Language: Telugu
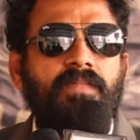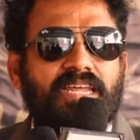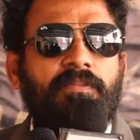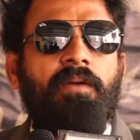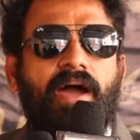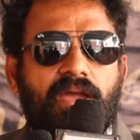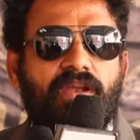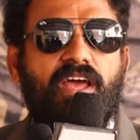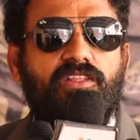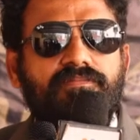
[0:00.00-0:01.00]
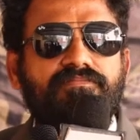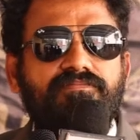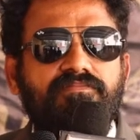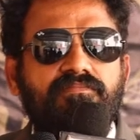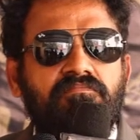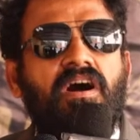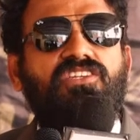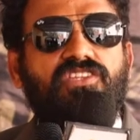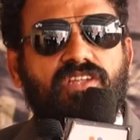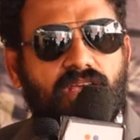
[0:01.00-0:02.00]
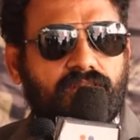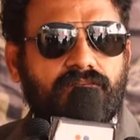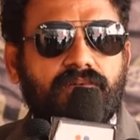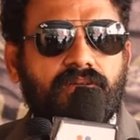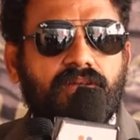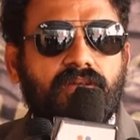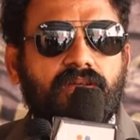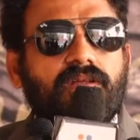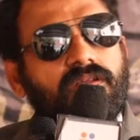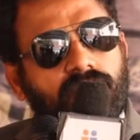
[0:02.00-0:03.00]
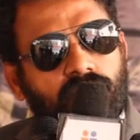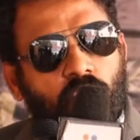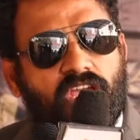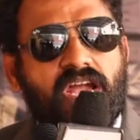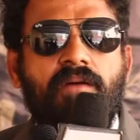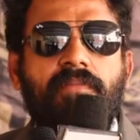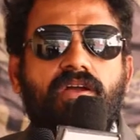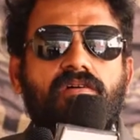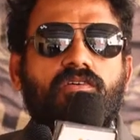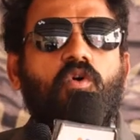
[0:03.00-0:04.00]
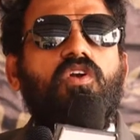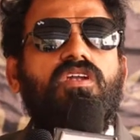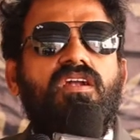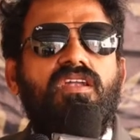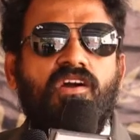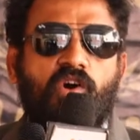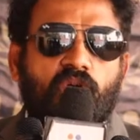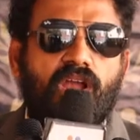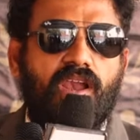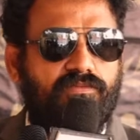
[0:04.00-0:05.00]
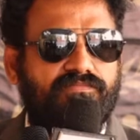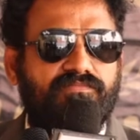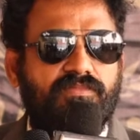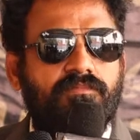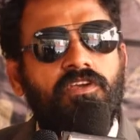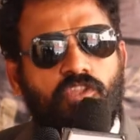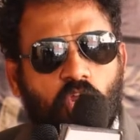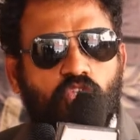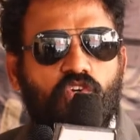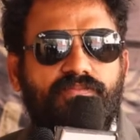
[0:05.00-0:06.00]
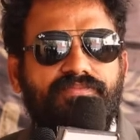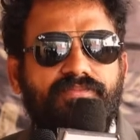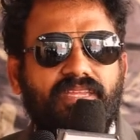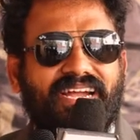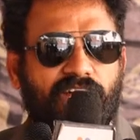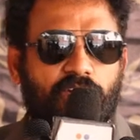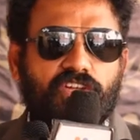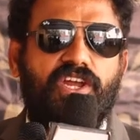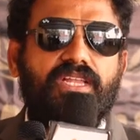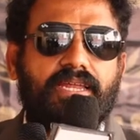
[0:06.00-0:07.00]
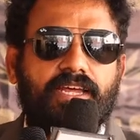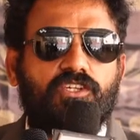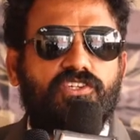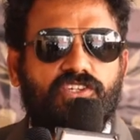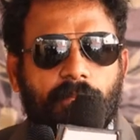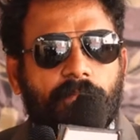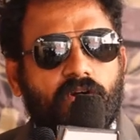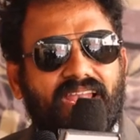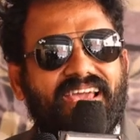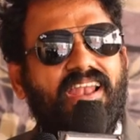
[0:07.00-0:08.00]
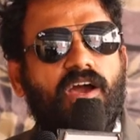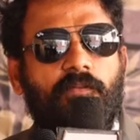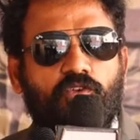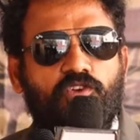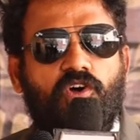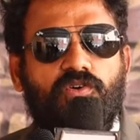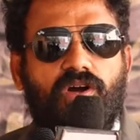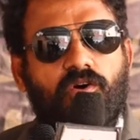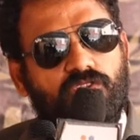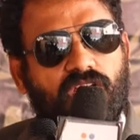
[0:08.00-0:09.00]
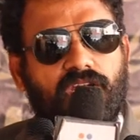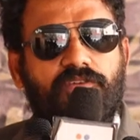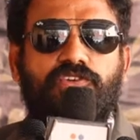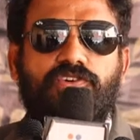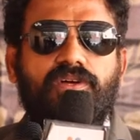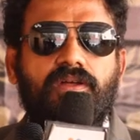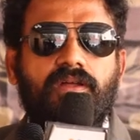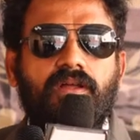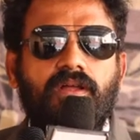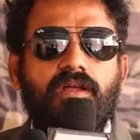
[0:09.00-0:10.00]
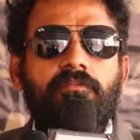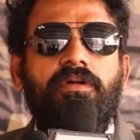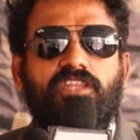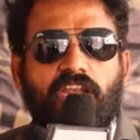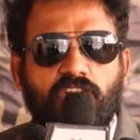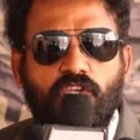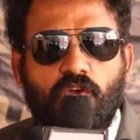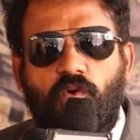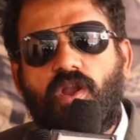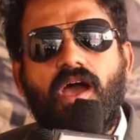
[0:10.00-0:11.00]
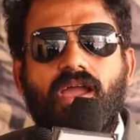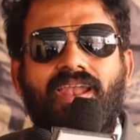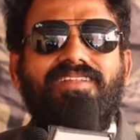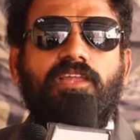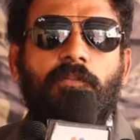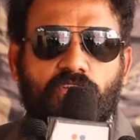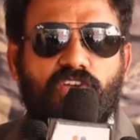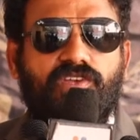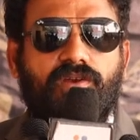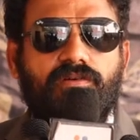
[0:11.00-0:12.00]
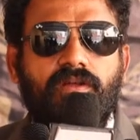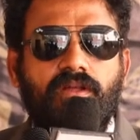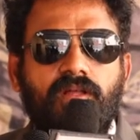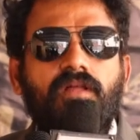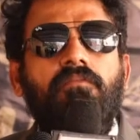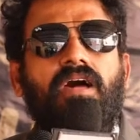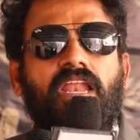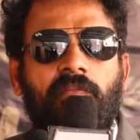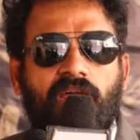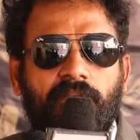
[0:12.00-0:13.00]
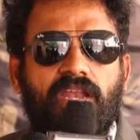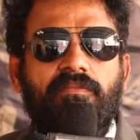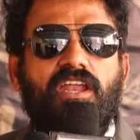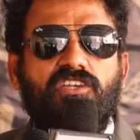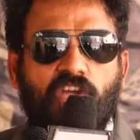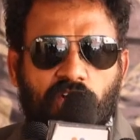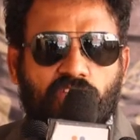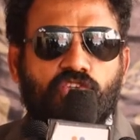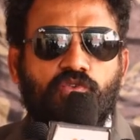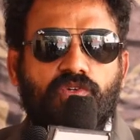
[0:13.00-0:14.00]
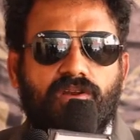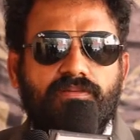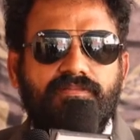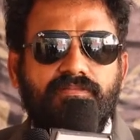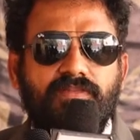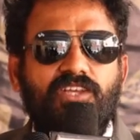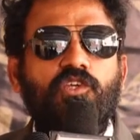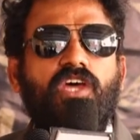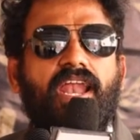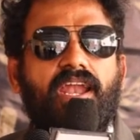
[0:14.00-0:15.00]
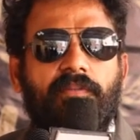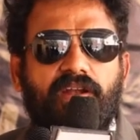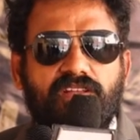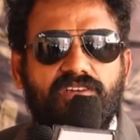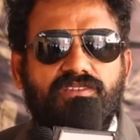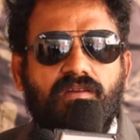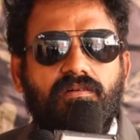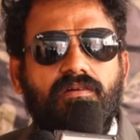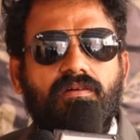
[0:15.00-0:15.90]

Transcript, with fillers: అంటే మీకు భయం లేదు బాధ్యత లేదు ముఖ్యంగా మీకు కోర్టులు అంటే గౌరవాలు లేవు మీకు తెలుసు ఇక్కడ ఏమైనా జరిగితే నెక్స్ట్ స్టెప్ లీగల్గా ప్రొసీడ్ అవుతారన్న విషయం మీరు తెలిసి కూడా ఇలాంటి తప్పు చేశారు మళ్ళీ మీరు మళ్ళీ మీరే సమర్థించుకుంటారు ఎందుకు సార్ ఇలాంటి పనులు చేస్తారు